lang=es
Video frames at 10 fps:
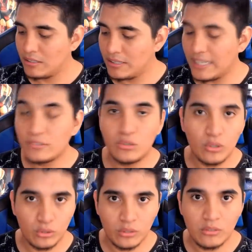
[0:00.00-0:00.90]
Es
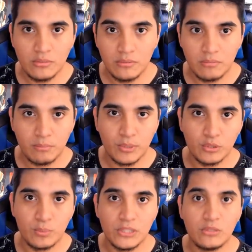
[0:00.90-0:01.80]
tonto, por
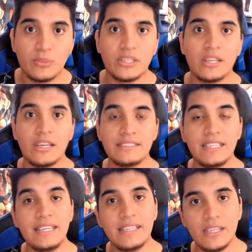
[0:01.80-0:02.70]
supuesto, porque ese
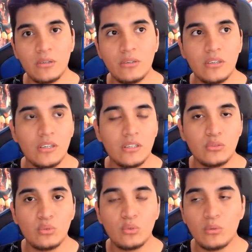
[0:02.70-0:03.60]
dinero
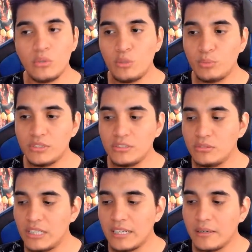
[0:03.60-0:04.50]
tú lo pudiste
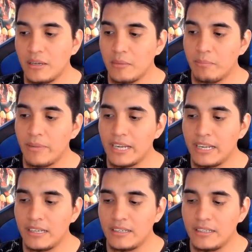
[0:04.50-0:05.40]
usar
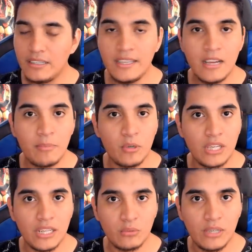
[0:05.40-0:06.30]
para ir a apoyar
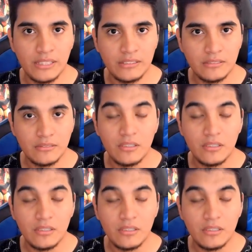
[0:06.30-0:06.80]
a Twice.